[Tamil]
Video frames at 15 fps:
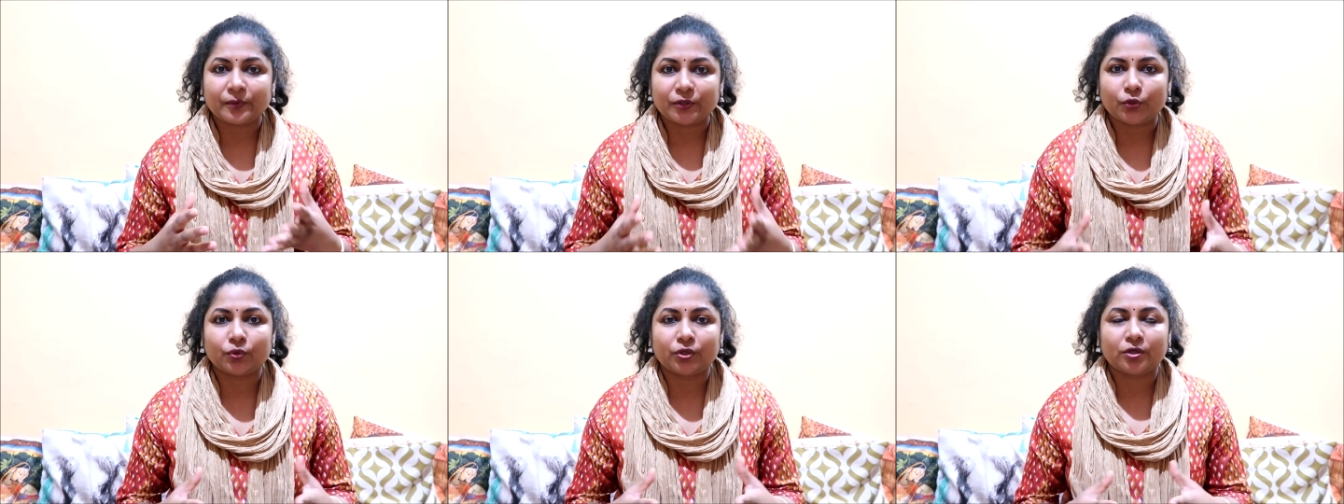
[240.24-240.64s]

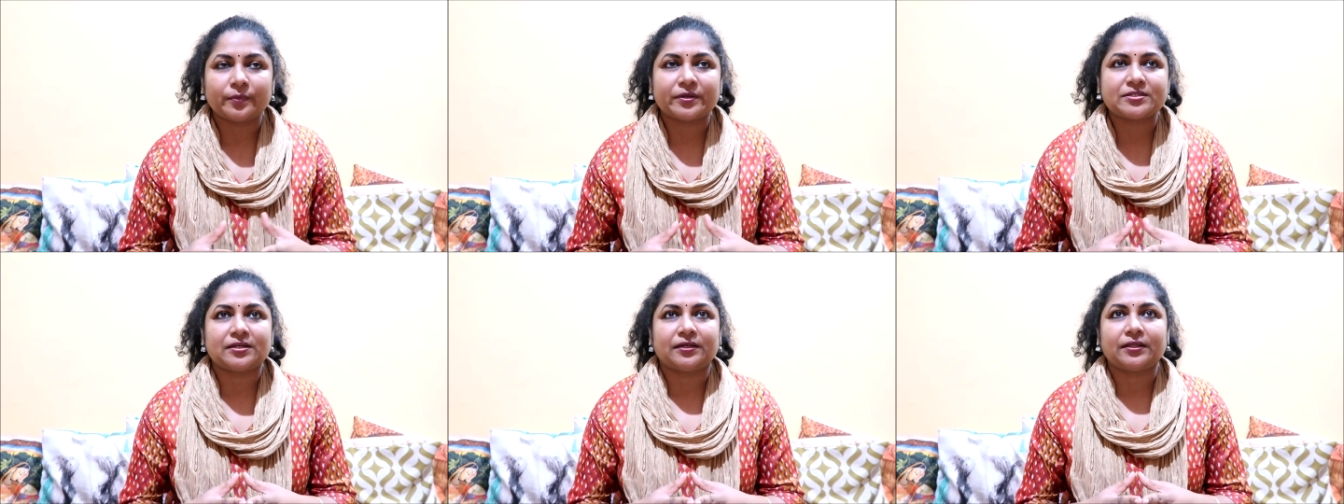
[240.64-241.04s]
நம்ம
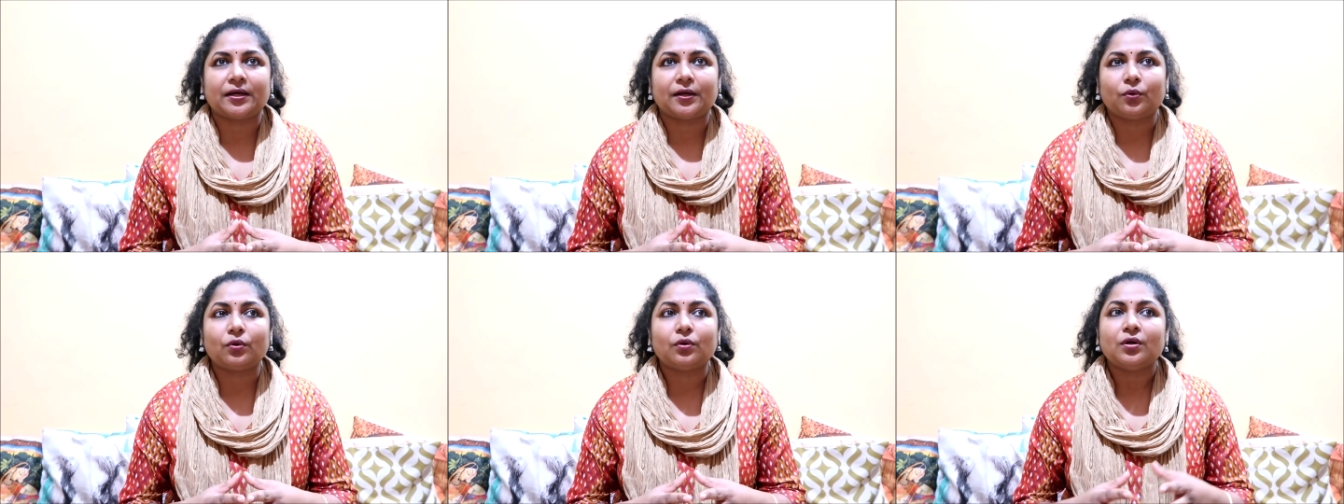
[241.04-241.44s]
யூடியூபர்ஸ்
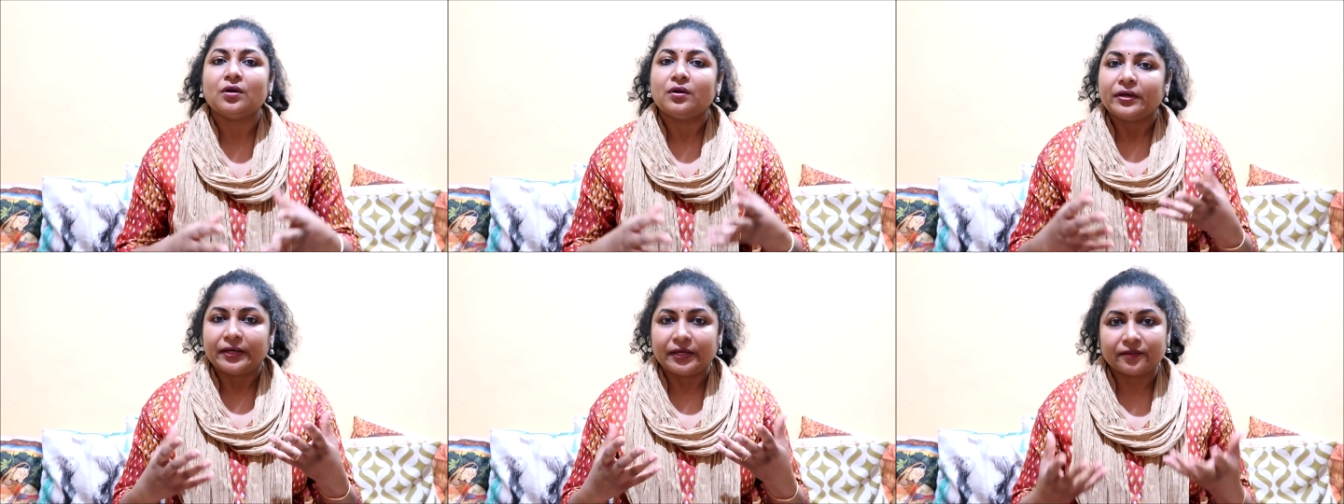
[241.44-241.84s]
இருந்தாலும்
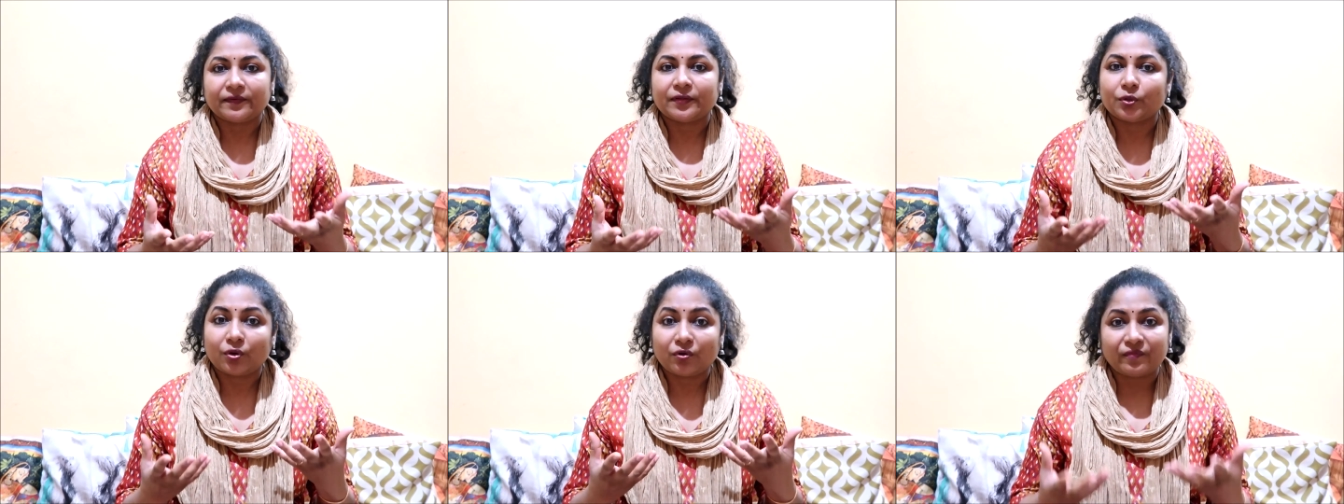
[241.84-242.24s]
இது
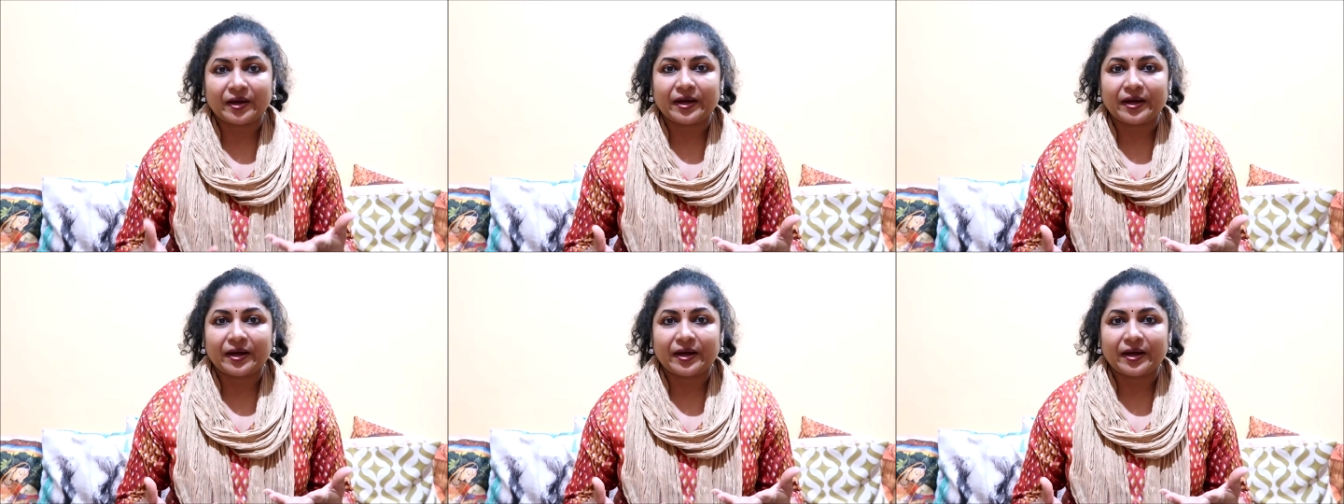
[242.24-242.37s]
வந்து ஒரு